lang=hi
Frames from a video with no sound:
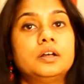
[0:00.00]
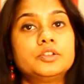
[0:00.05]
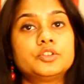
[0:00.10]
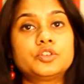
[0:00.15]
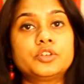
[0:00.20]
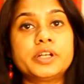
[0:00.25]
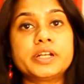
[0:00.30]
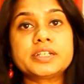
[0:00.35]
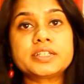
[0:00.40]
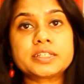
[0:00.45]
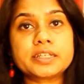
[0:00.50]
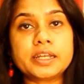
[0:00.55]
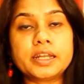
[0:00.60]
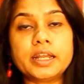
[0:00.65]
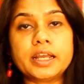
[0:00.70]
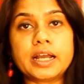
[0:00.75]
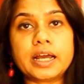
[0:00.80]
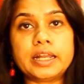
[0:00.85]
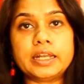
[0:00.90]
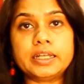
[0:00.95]
जो डेड स्किन
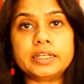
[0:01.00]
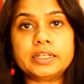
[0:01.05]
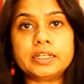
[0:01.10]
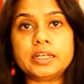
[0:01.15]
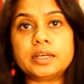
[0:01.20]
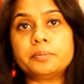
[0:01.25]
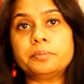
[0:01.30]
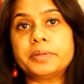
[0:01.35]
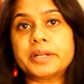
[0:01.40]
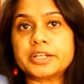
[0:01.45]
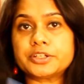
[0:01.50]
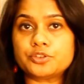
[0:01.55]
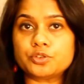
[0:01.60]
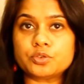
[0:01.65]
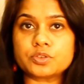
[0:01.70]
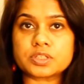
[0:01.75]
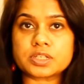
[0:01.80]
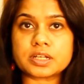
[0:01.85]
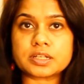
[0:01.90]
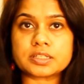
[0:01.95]
निकालने के लिए आप ब्रश
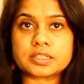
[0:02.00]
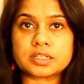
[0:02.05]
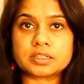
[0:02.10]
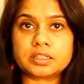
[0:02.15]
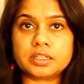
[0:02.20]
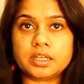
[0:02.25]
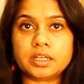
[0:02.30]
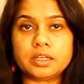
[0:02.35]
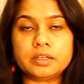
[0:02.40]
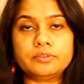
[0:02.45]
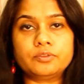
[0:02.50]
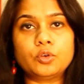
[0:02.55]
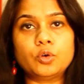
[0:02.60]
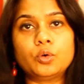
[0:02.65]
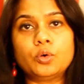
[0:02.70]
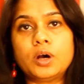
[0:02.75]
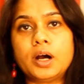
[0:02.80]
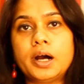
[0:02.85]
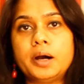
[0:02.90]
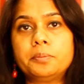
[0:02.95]
यूज़ कर सकते हैं वो
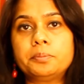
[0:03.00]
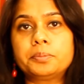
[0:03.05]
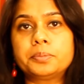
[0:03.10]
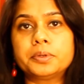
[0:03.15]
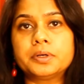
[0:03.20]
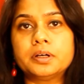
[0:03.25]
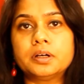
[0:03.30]
आप